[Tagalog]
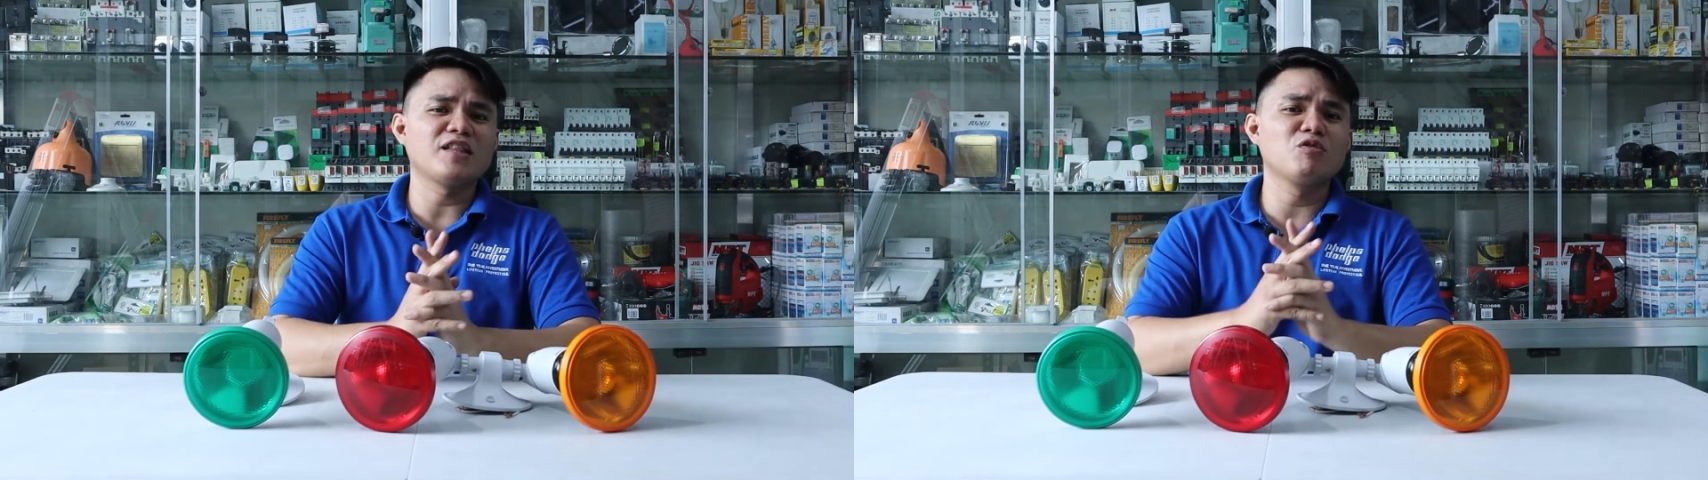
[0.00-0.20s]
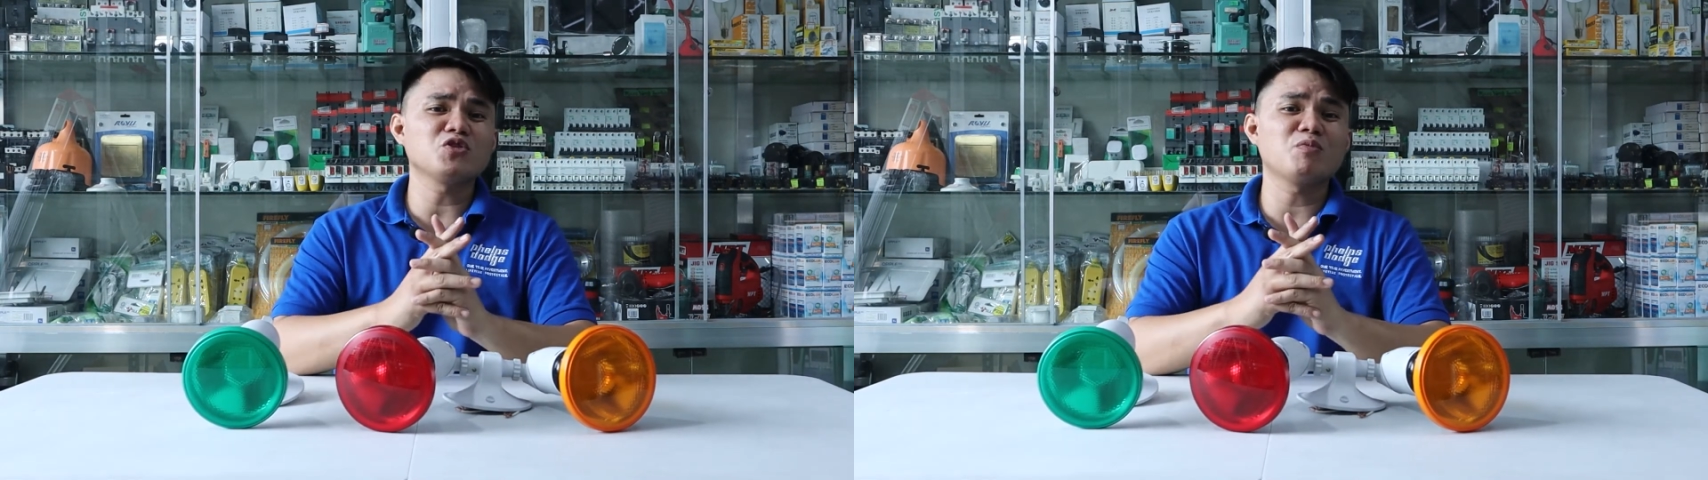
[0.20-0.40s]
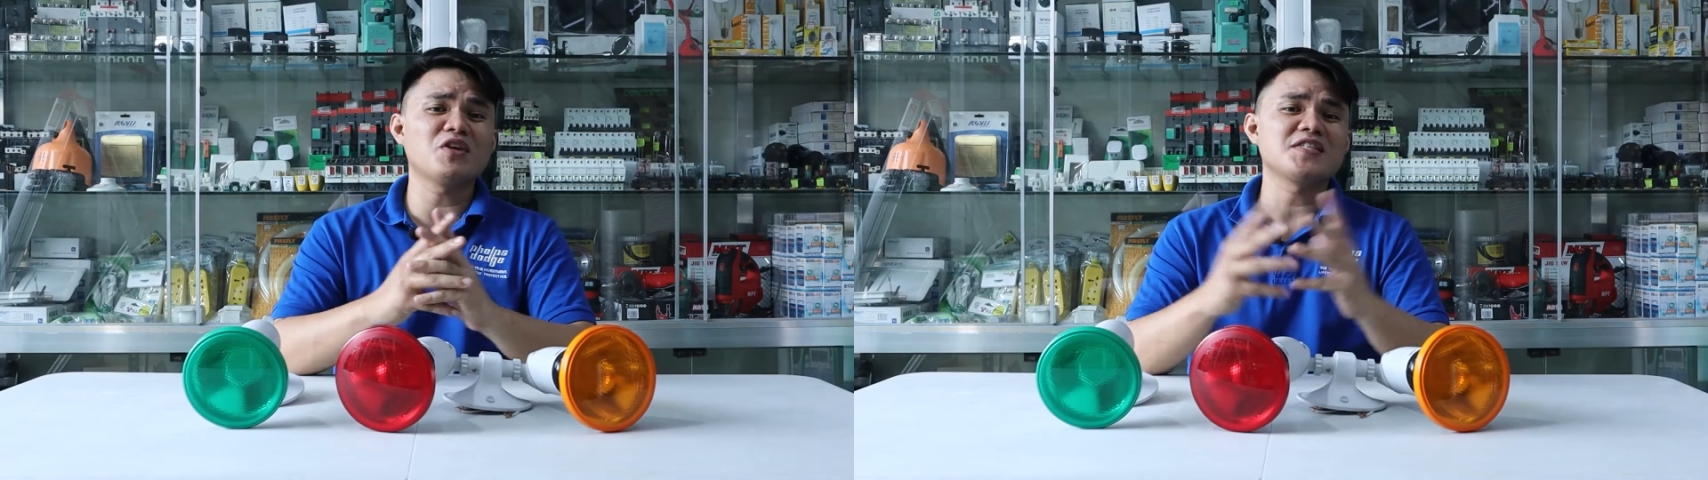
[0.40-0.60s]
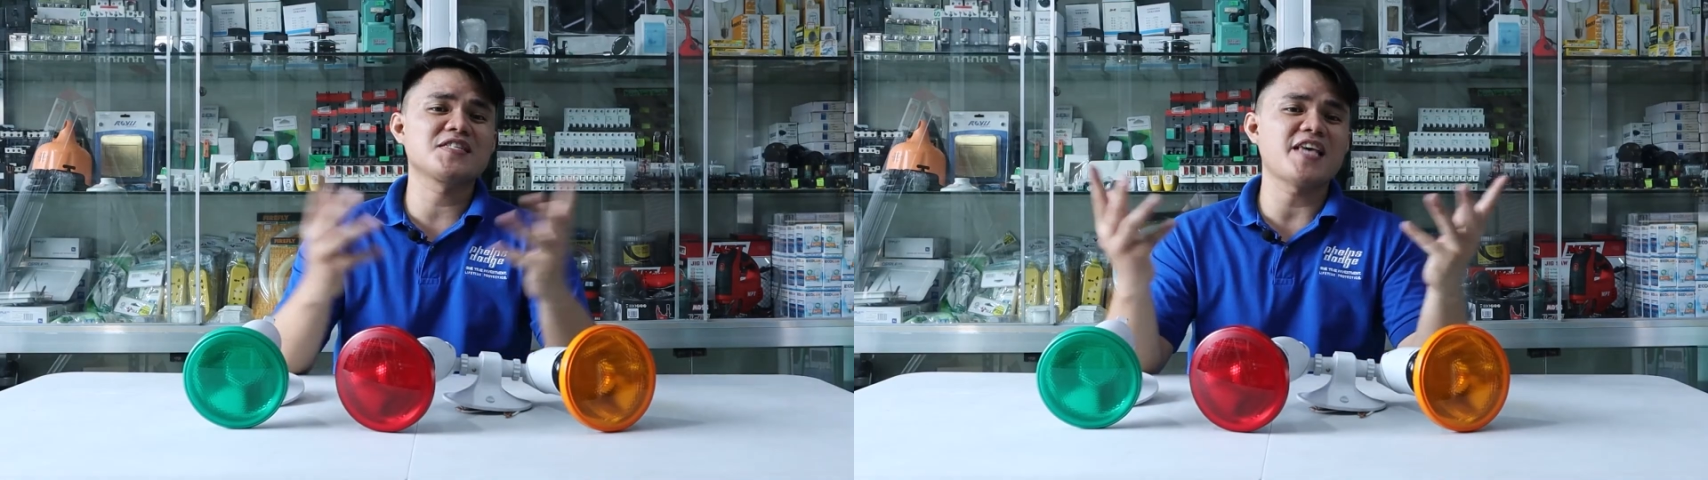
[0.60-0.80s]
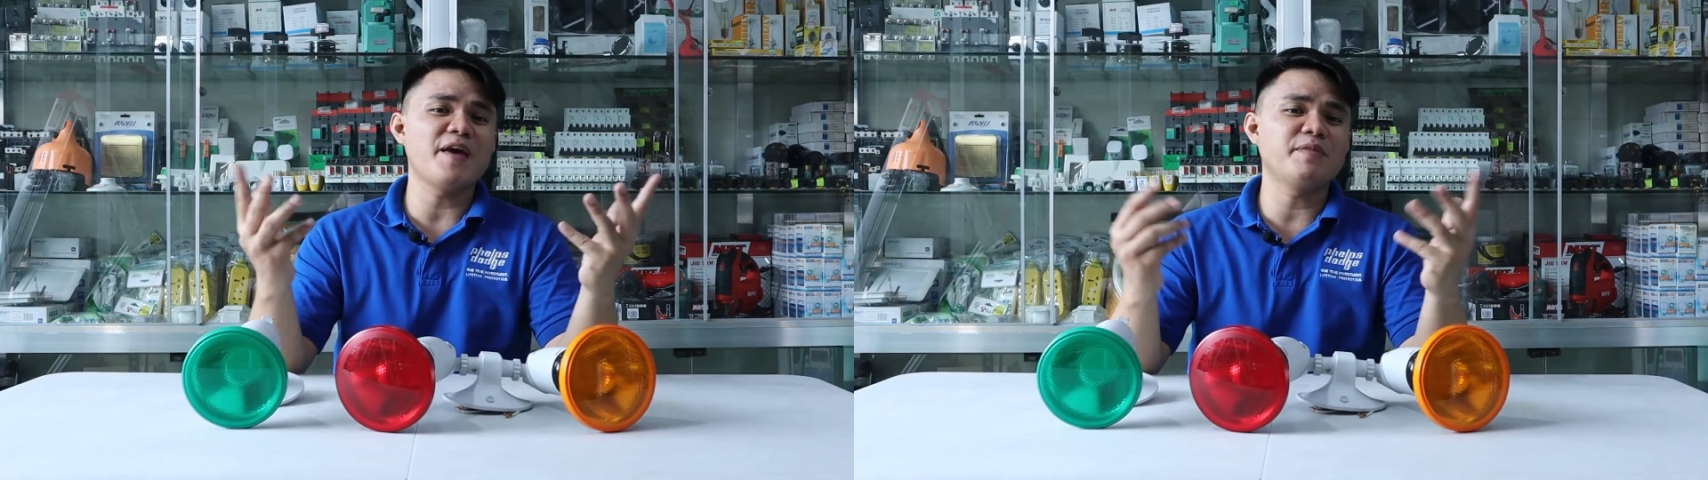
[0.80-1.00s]
at gusto mo na
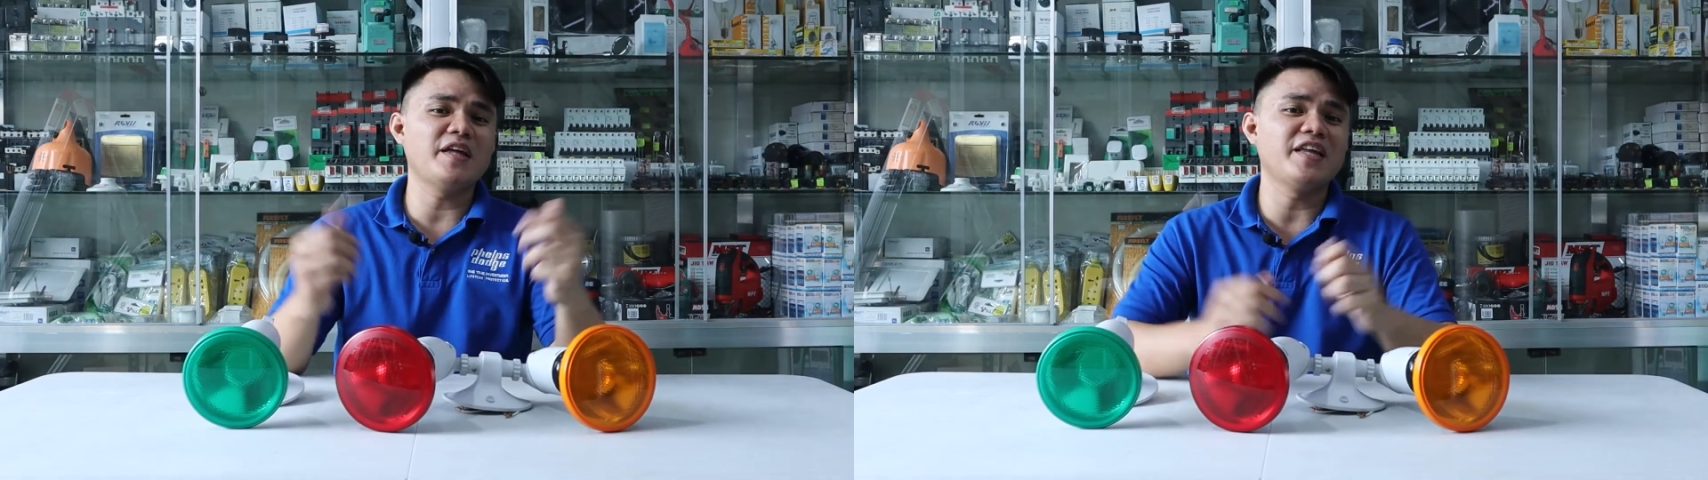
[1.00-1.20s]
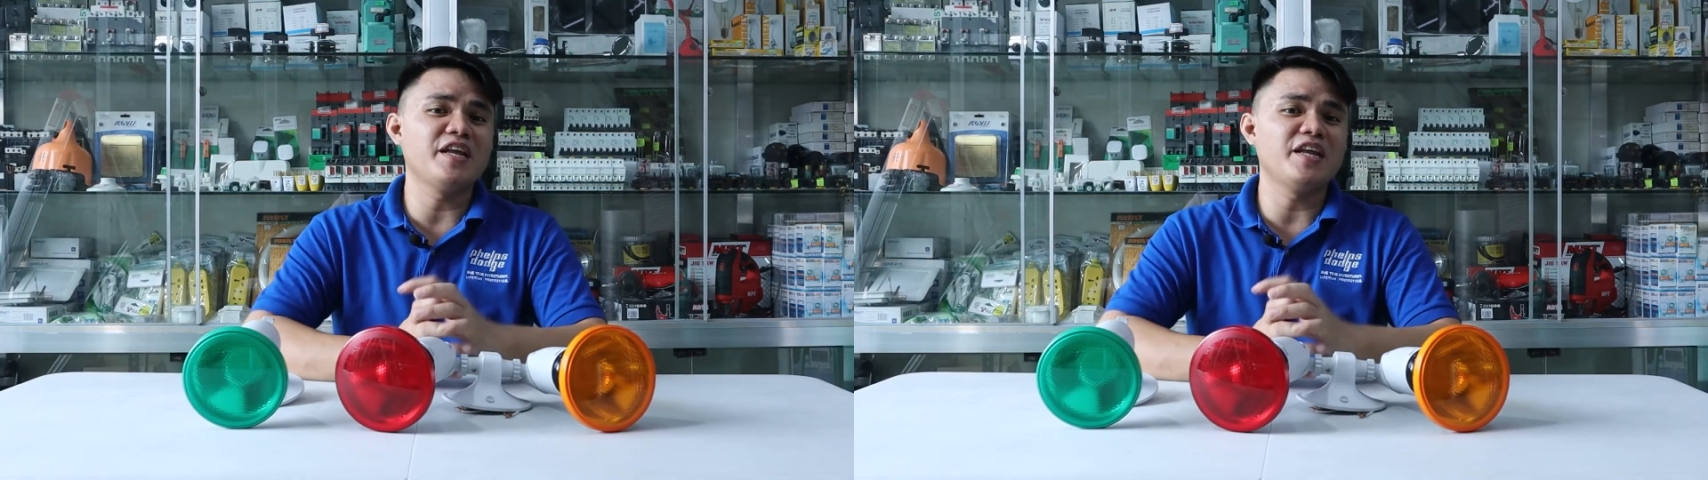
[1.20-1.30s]
same day